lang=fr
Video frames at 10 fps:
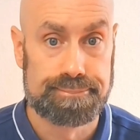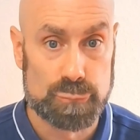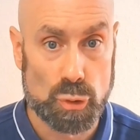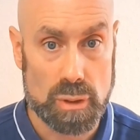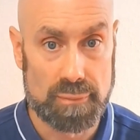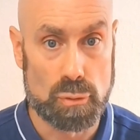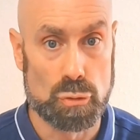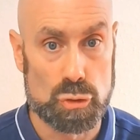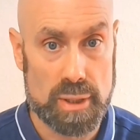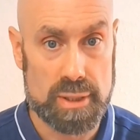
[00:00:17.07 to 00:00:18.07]
Donc la vie que
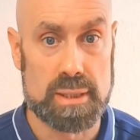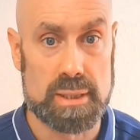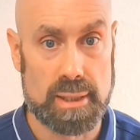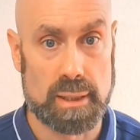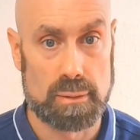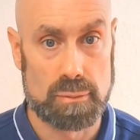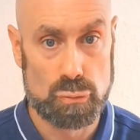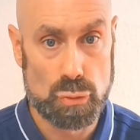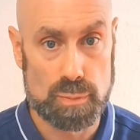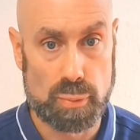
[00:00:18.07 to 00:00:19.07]
l'on choisit, c'est-à-dire
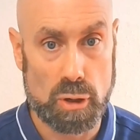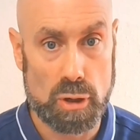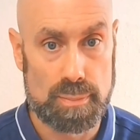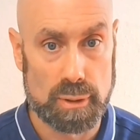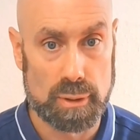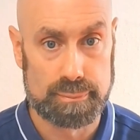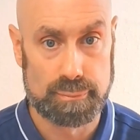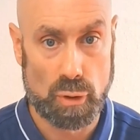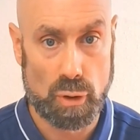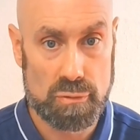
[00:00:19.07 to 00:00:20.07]
notre propre
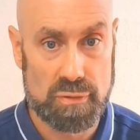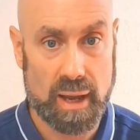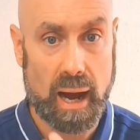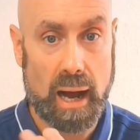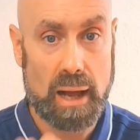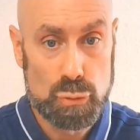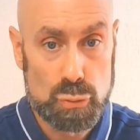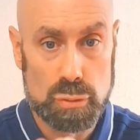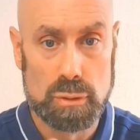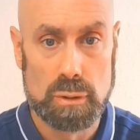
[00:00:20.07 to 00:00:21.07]
envie à
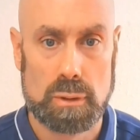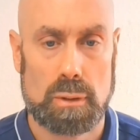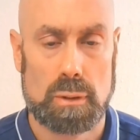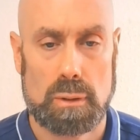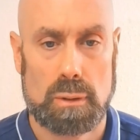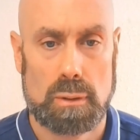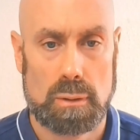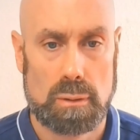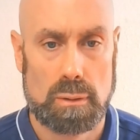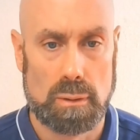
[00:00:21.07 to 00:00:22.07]
nous
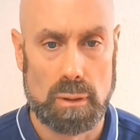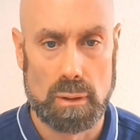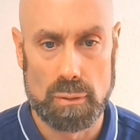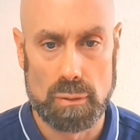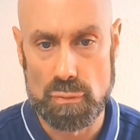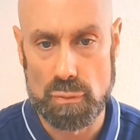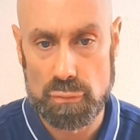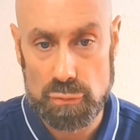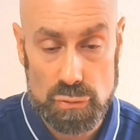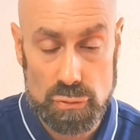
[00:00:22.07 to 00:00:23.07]
euh, au niveau
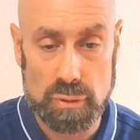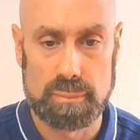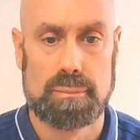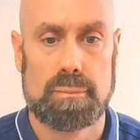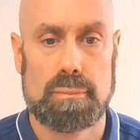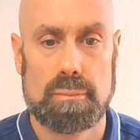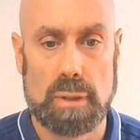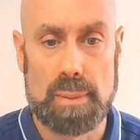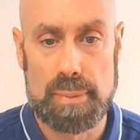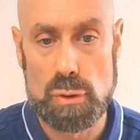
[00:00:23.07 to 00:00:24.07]
futur.
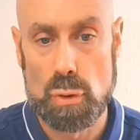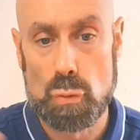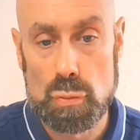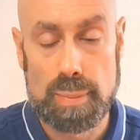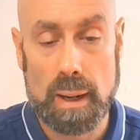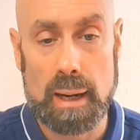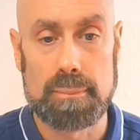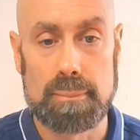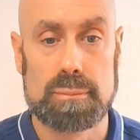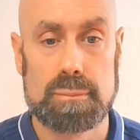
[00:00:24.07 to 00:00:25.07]
Et puis le ou pas,
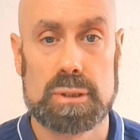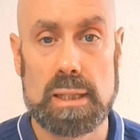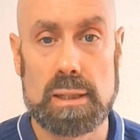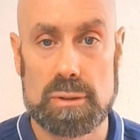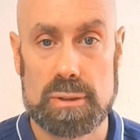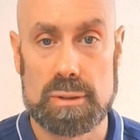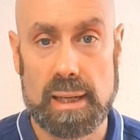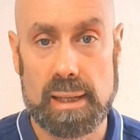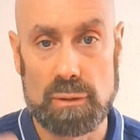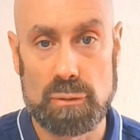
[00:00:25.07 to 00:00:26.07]
c'est quand c'est
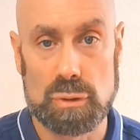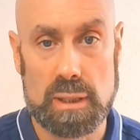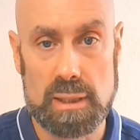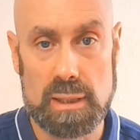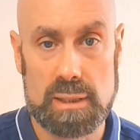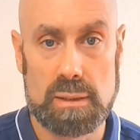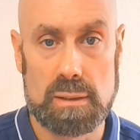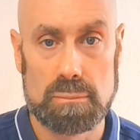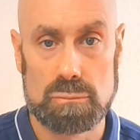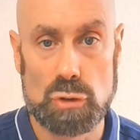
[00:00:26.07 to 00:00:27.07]
quelqu'un d'autre qui décide
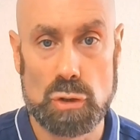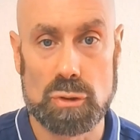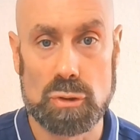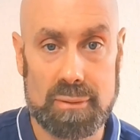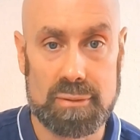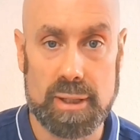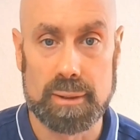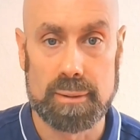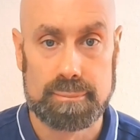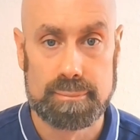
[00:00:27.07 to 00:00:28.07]
de votre
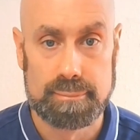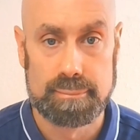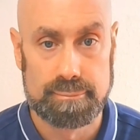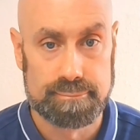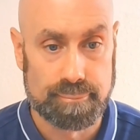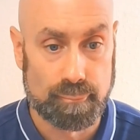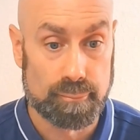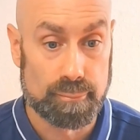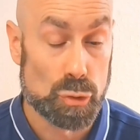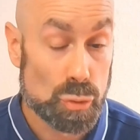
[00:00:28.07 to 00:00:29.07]
avenir.
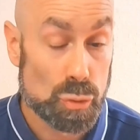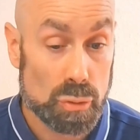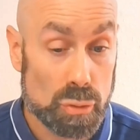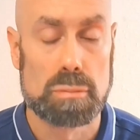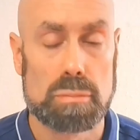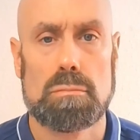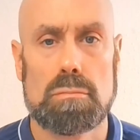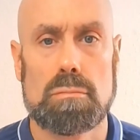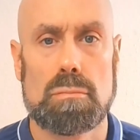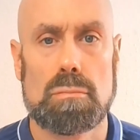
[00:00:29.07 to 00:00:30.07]
Donc
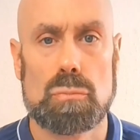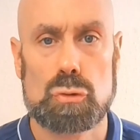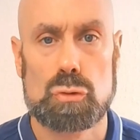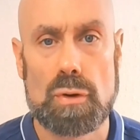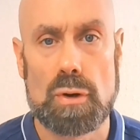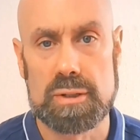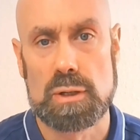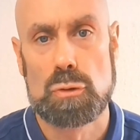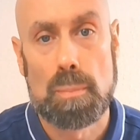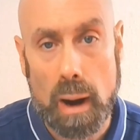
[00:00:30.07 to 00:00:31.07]
souvent c'est
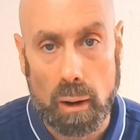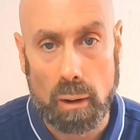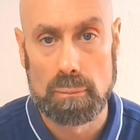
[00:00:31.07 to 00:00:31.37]
nos parents.